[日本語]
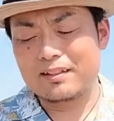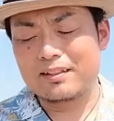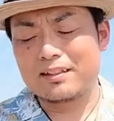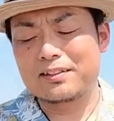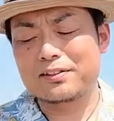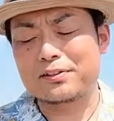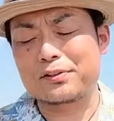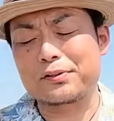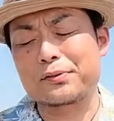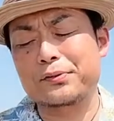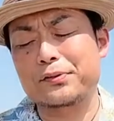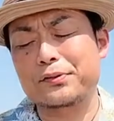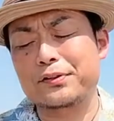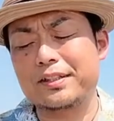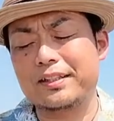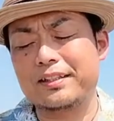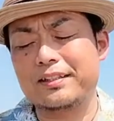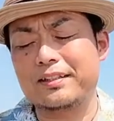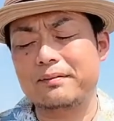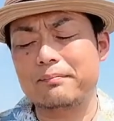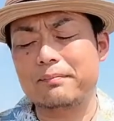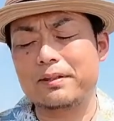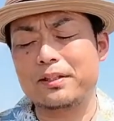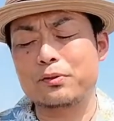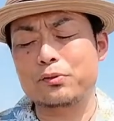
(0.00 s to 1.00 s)
その
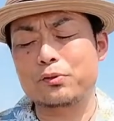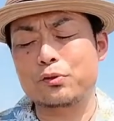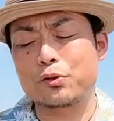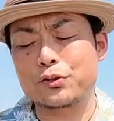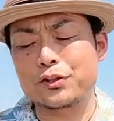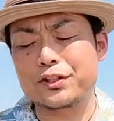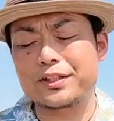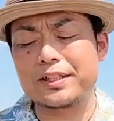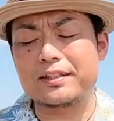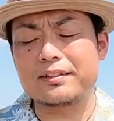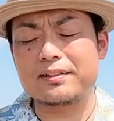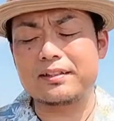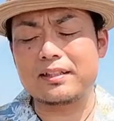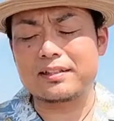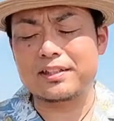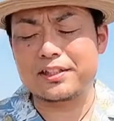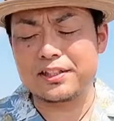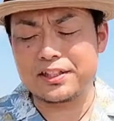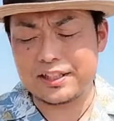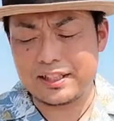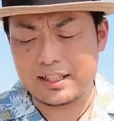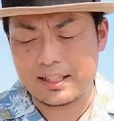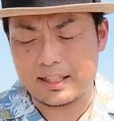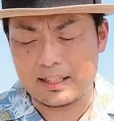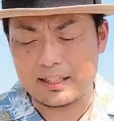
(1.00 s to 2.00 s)
時目を閉じていた
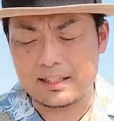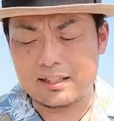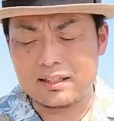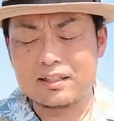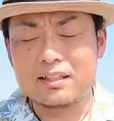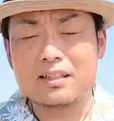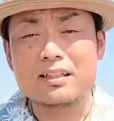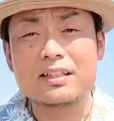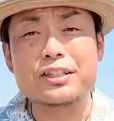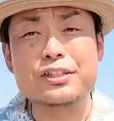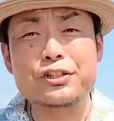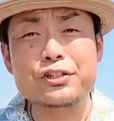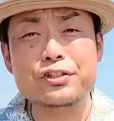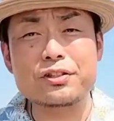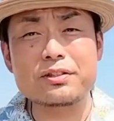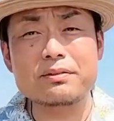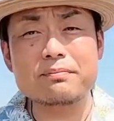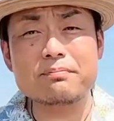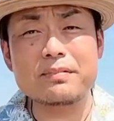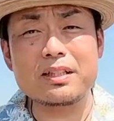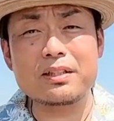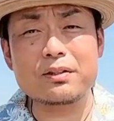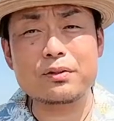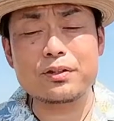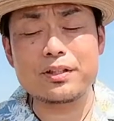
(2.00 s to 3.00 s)
父が一
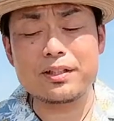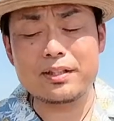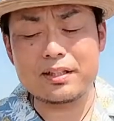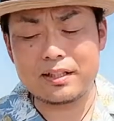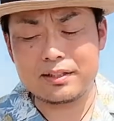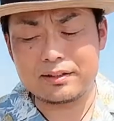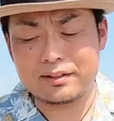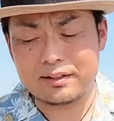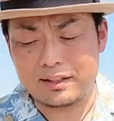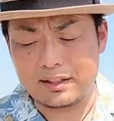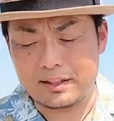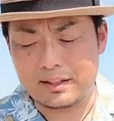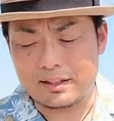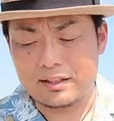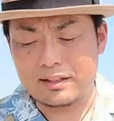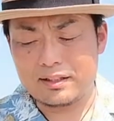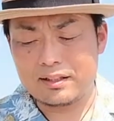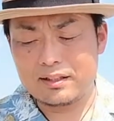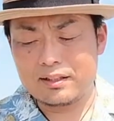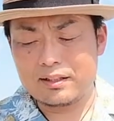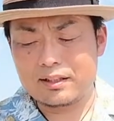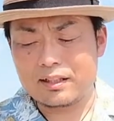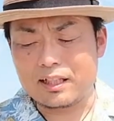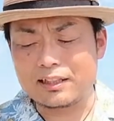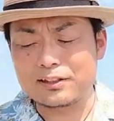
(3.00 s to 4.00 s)
瞬目を開いて
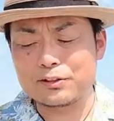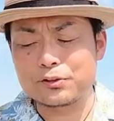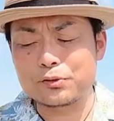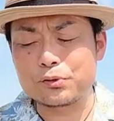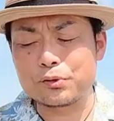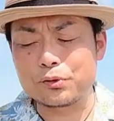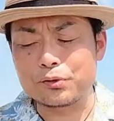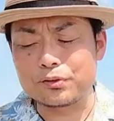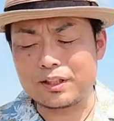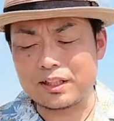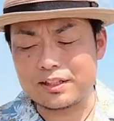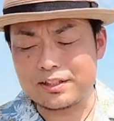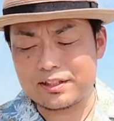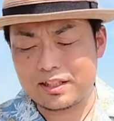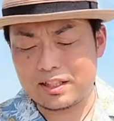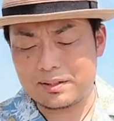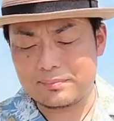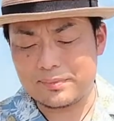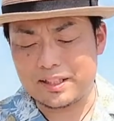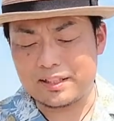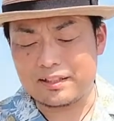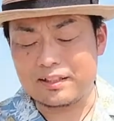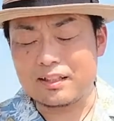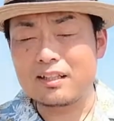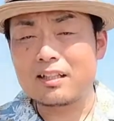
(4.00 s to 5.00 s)
家族を確か
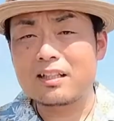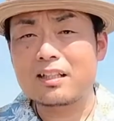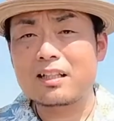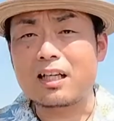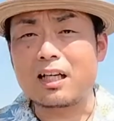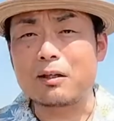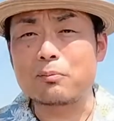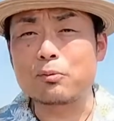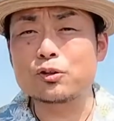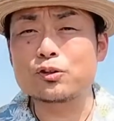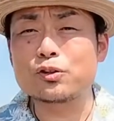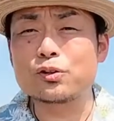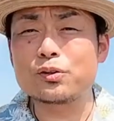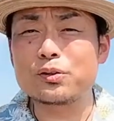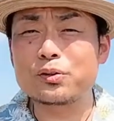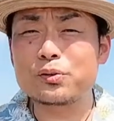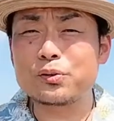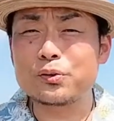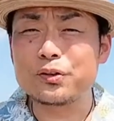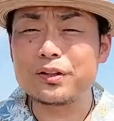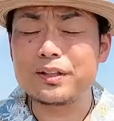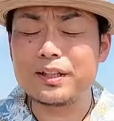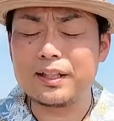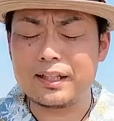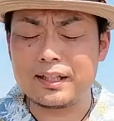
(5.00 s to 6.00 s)
め、か細い
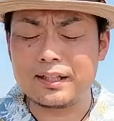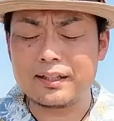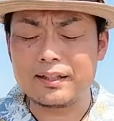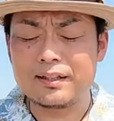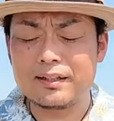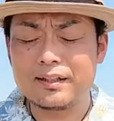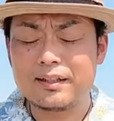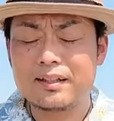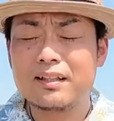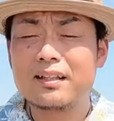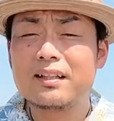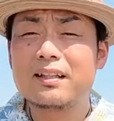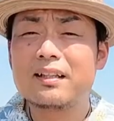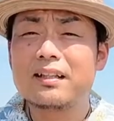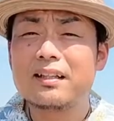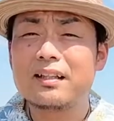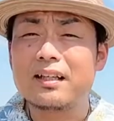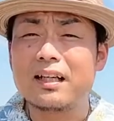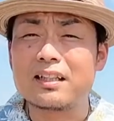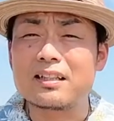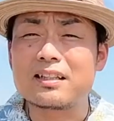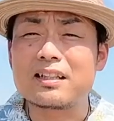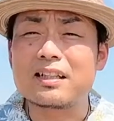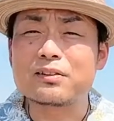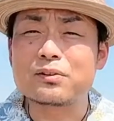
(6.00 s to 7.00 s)
声で「
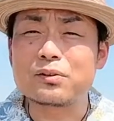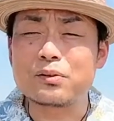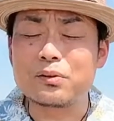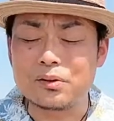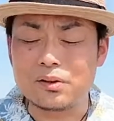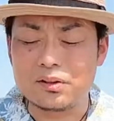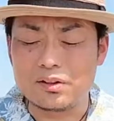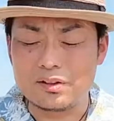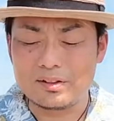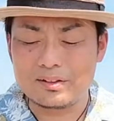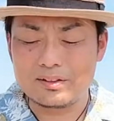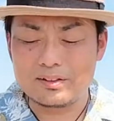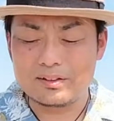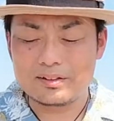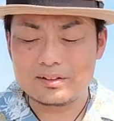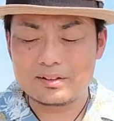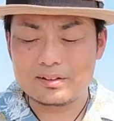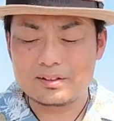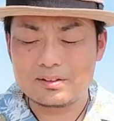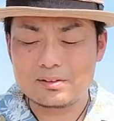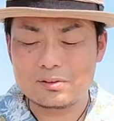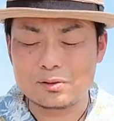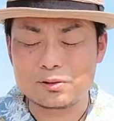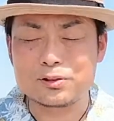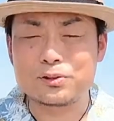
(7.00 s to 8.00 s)
ありがと
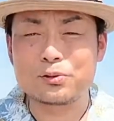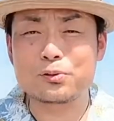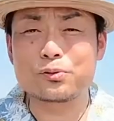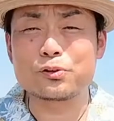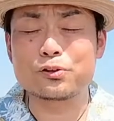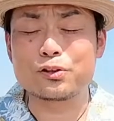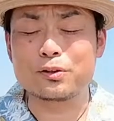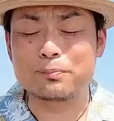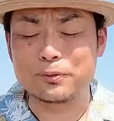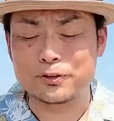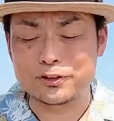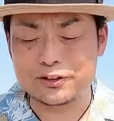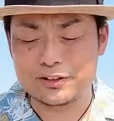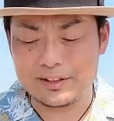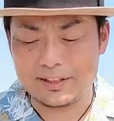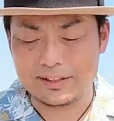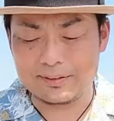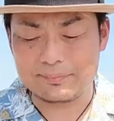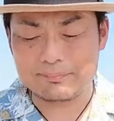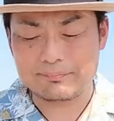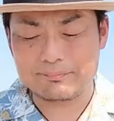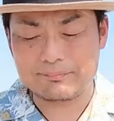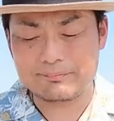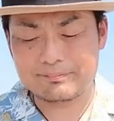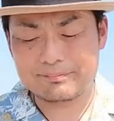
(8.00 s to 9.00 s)
う」と一言ぽつり、
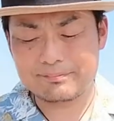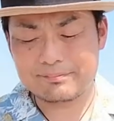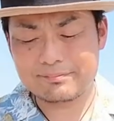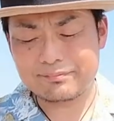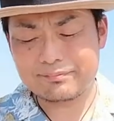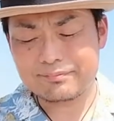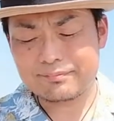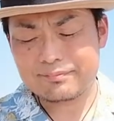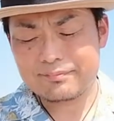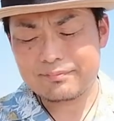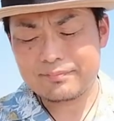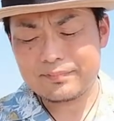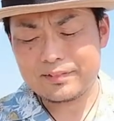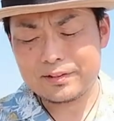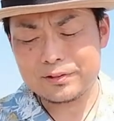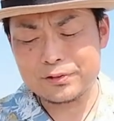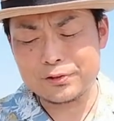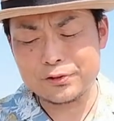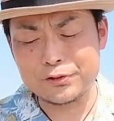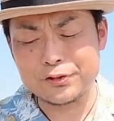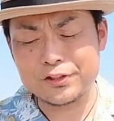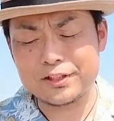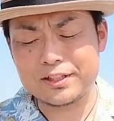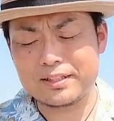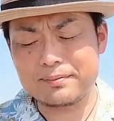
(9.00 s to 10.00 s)

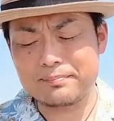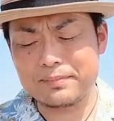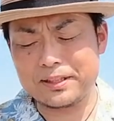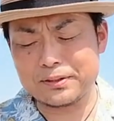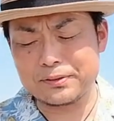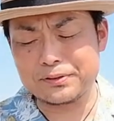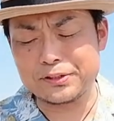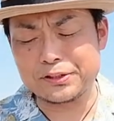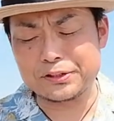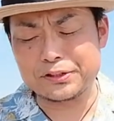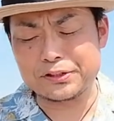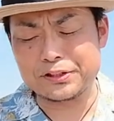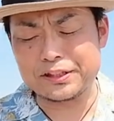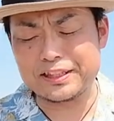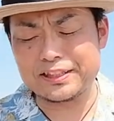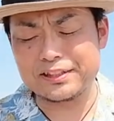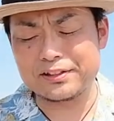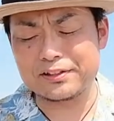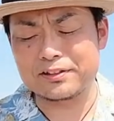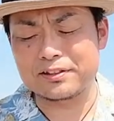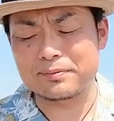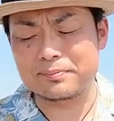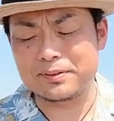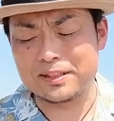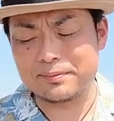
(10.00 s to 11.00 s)
そして目をゆっくり
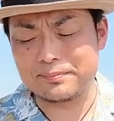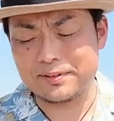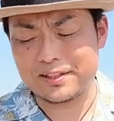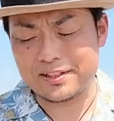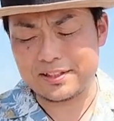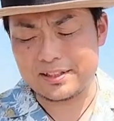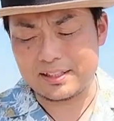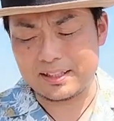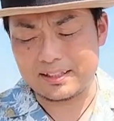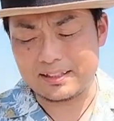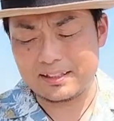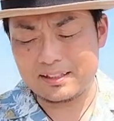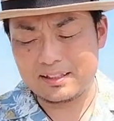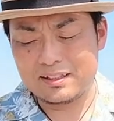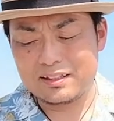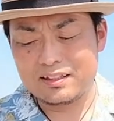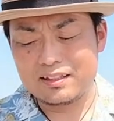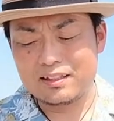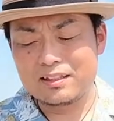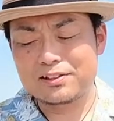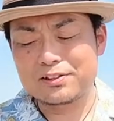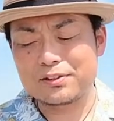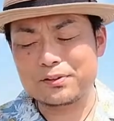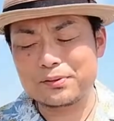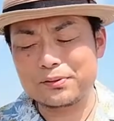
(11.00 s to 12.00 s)
とつぶりました。
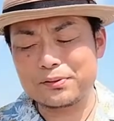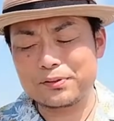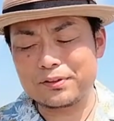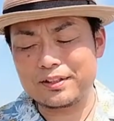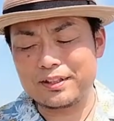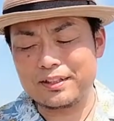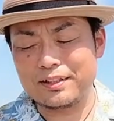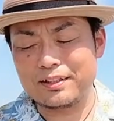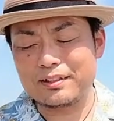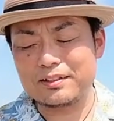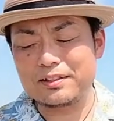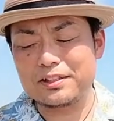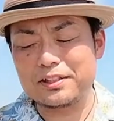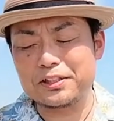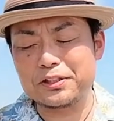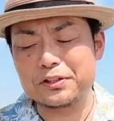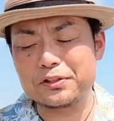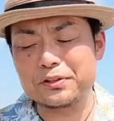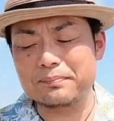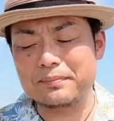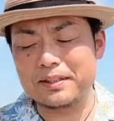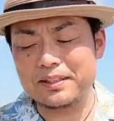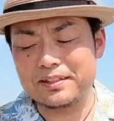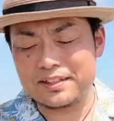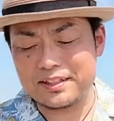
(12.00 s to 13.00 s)
その時父
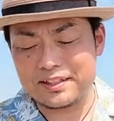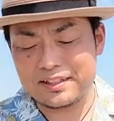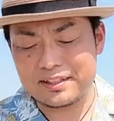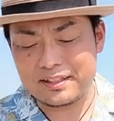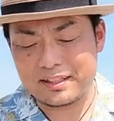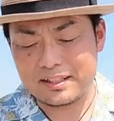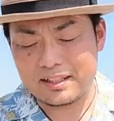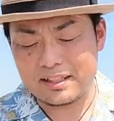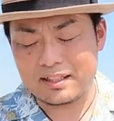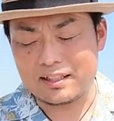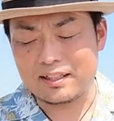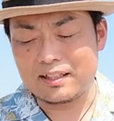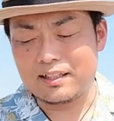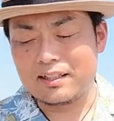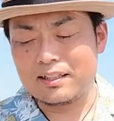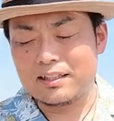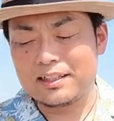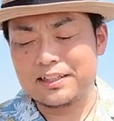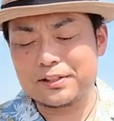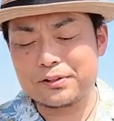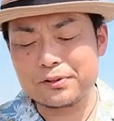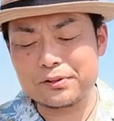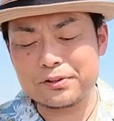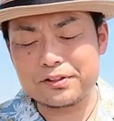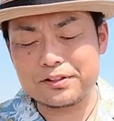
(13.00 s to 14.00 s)
の目尻から
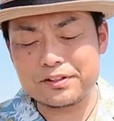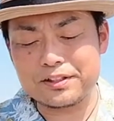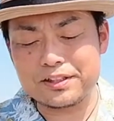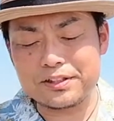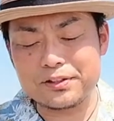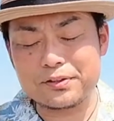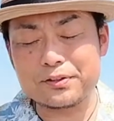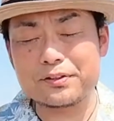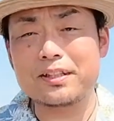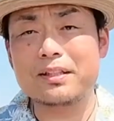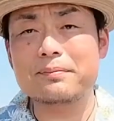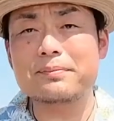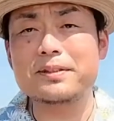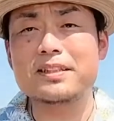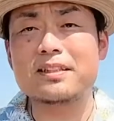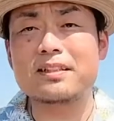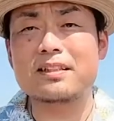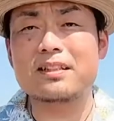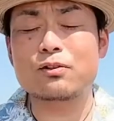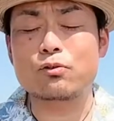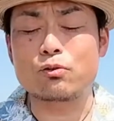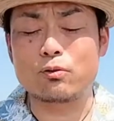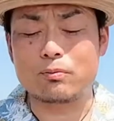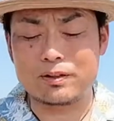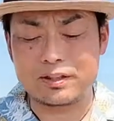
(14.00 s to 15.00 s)
一筋の涙
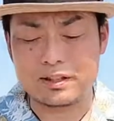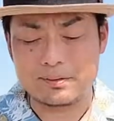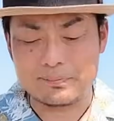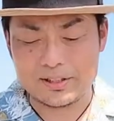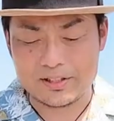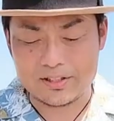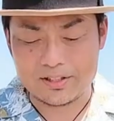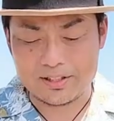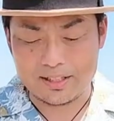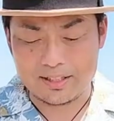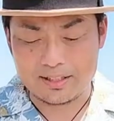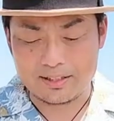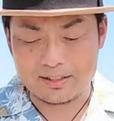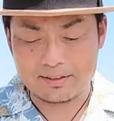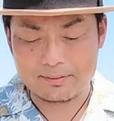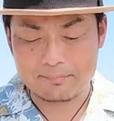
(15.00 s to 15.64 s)
がこぼれました。